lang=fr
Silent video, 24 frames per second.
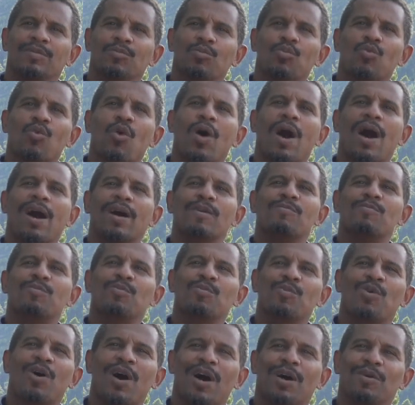moi,
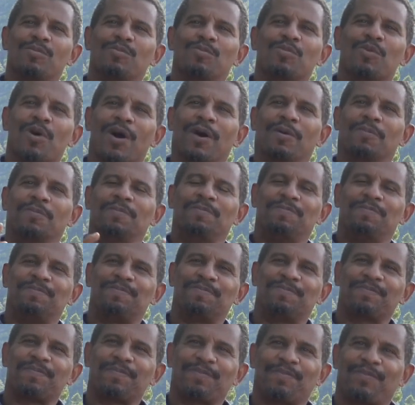moi, moi.
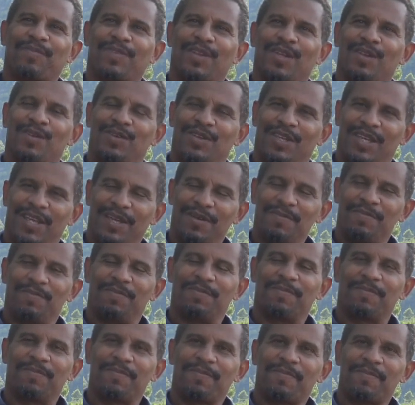Ok
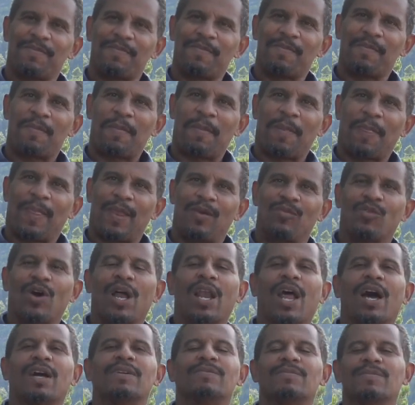
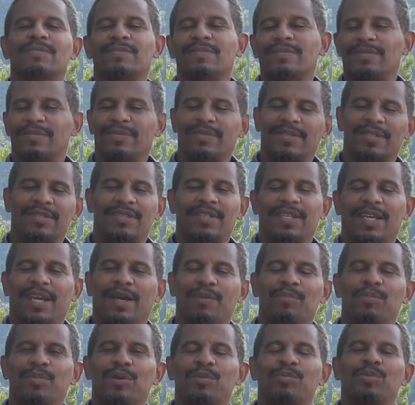Voilà, c'était
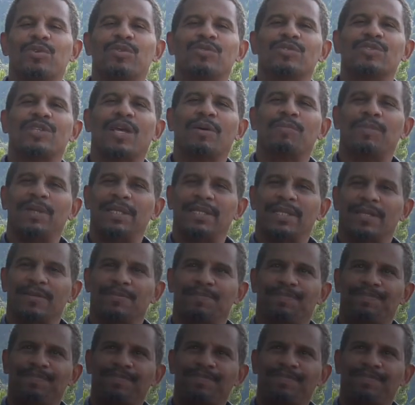un peu pour vous embêter.